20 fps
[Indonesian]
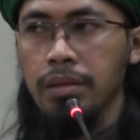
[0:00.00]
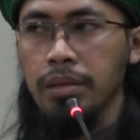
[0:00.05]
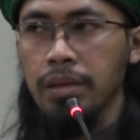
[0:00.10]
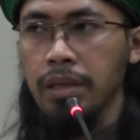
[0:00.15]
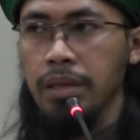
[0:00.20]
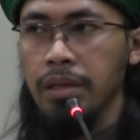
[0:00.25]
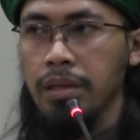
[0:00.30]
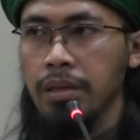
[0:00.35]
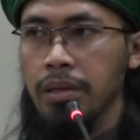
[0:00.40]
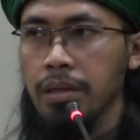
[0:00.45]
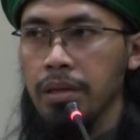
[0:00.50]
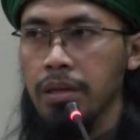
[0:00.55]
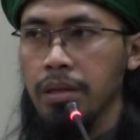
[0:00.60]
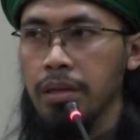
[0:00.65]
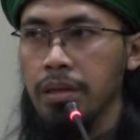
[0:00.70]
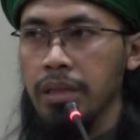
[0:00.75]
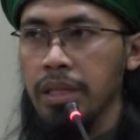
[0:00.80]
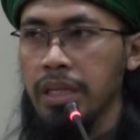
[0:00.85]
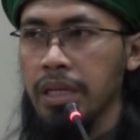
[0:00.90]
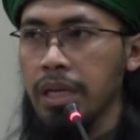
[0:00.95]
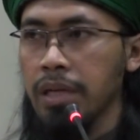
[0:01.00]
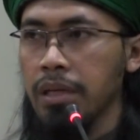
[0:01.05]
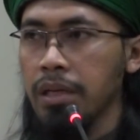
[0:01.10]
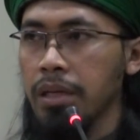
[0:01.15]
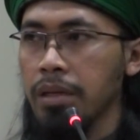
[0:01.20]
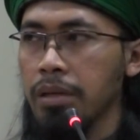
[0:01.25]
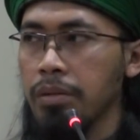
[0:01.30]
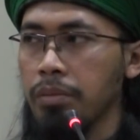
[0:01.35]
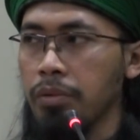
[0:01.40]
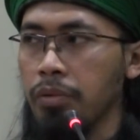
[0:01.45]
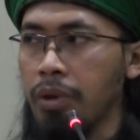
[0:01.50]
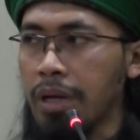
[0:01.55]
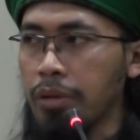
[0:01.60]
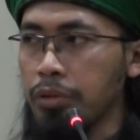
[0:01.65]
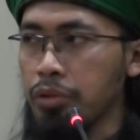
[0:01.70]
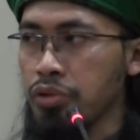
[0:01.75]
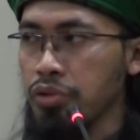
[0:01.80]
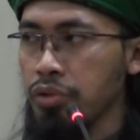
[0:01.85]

Ya, ketika waktu